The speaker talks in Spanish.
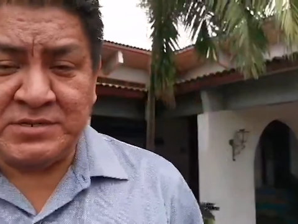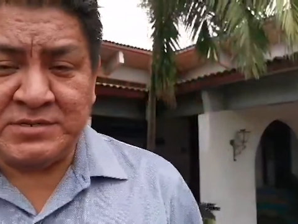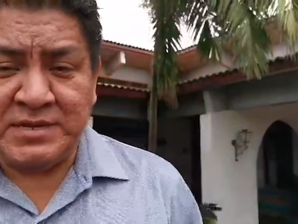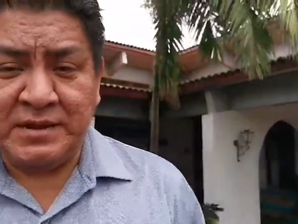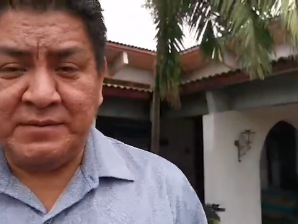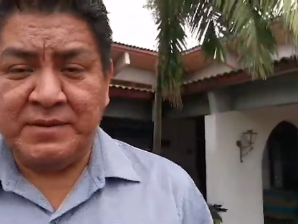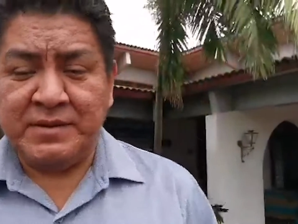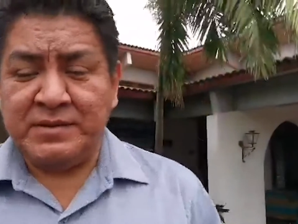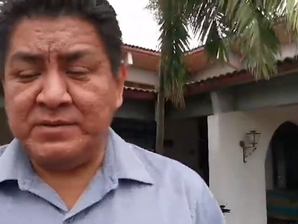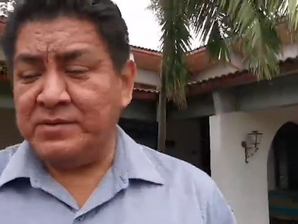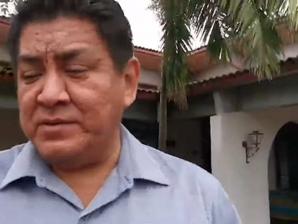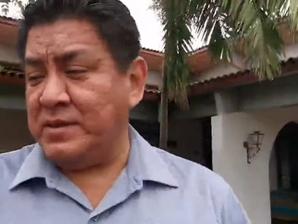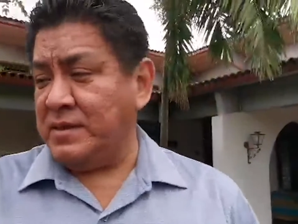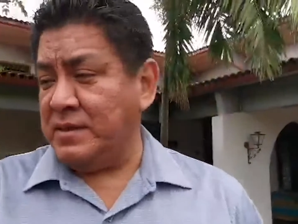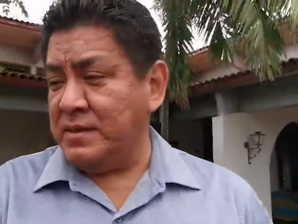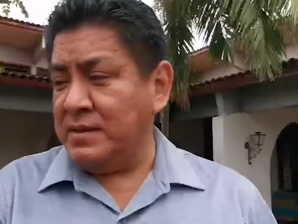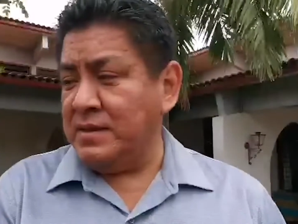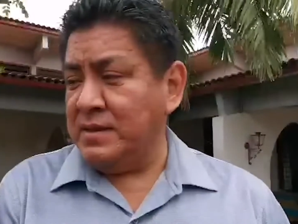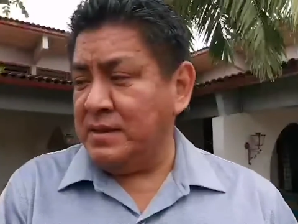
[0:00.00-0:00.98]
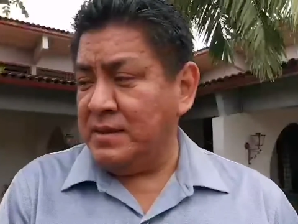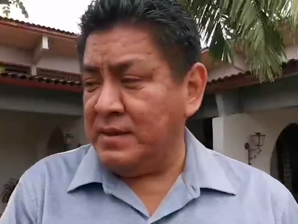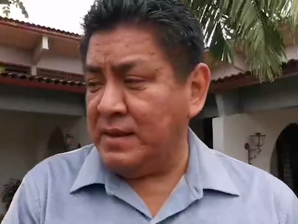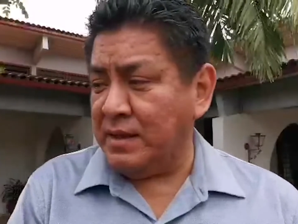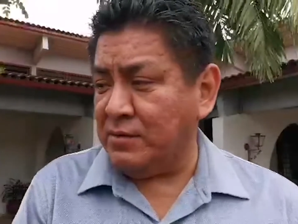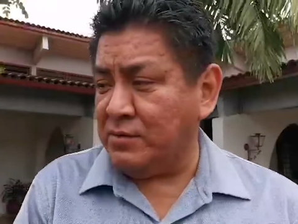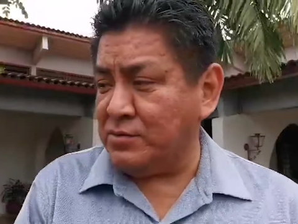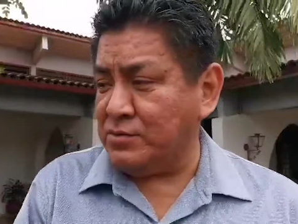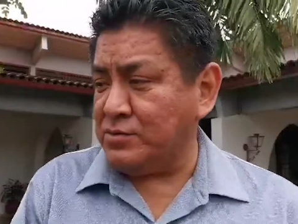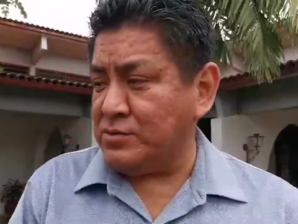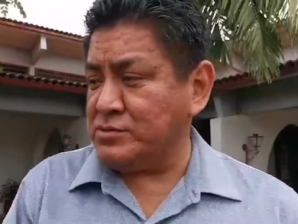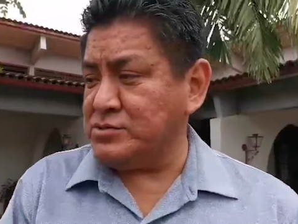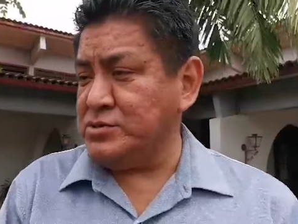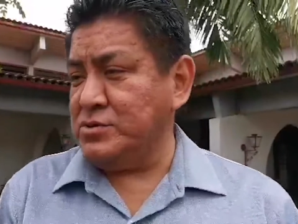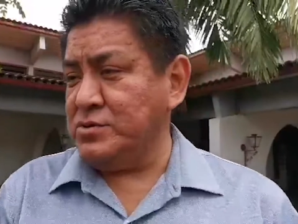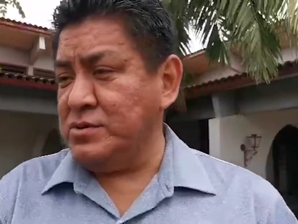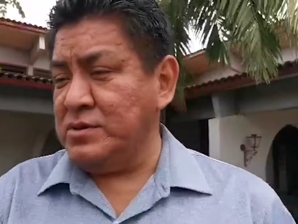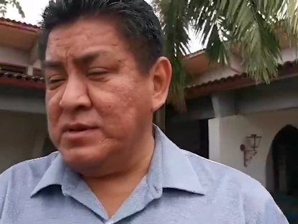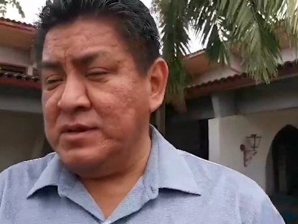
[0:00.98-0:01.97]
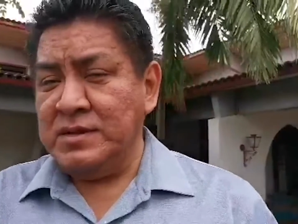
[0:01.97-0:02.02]
estar hablando de, la
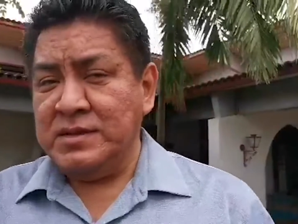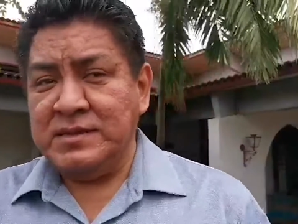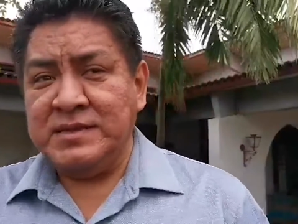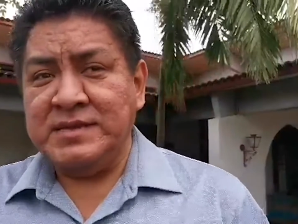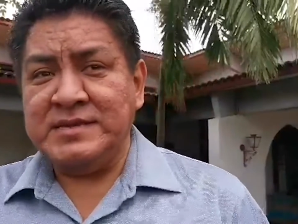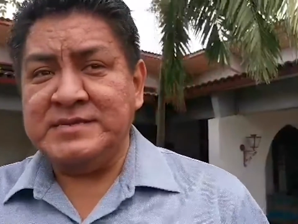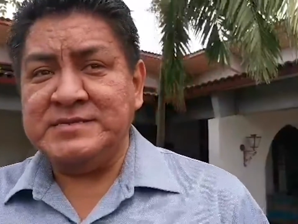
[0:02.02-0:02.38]
construcción de